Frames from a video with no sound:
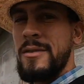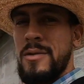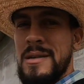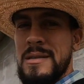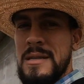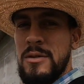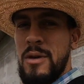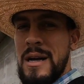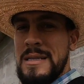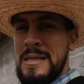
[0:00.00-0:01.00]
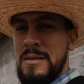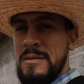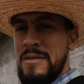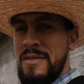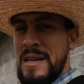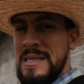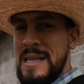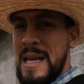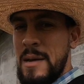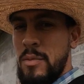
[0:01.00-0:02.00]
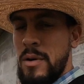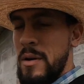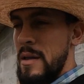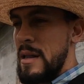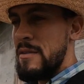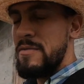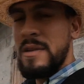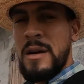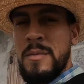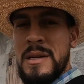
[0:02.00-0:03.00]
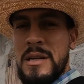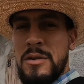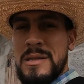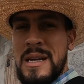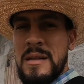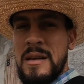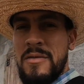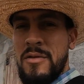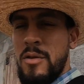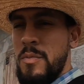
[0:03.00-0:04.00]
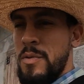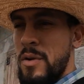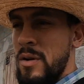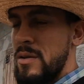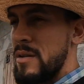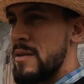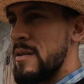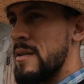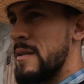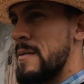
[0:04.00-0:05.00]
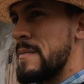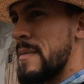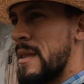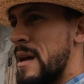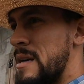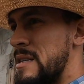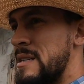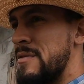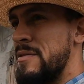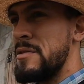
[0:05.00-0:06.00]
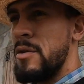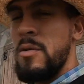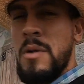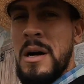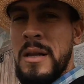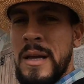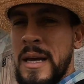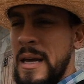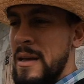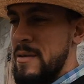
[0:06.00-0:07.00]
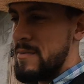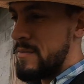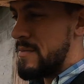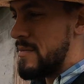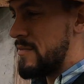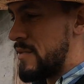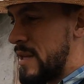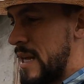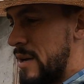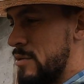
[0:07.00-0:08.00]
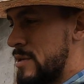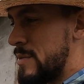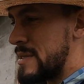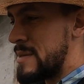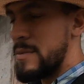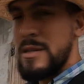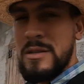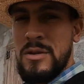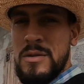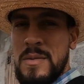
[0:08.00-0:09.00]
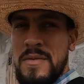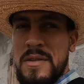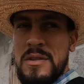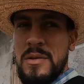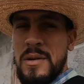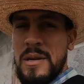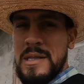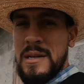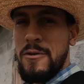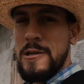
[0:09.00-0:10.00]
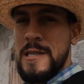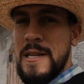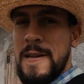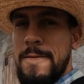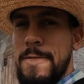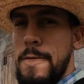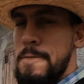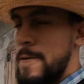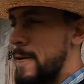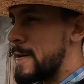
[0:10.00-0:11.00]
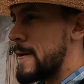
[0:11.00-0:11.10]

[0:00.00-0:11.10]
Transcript: com essa situação já faz tempo. Finalmente a roçadeira ficou pronta. A gente virou o ano aí. Foi na última semana de 2021 que essa roçadeira ficou pronta.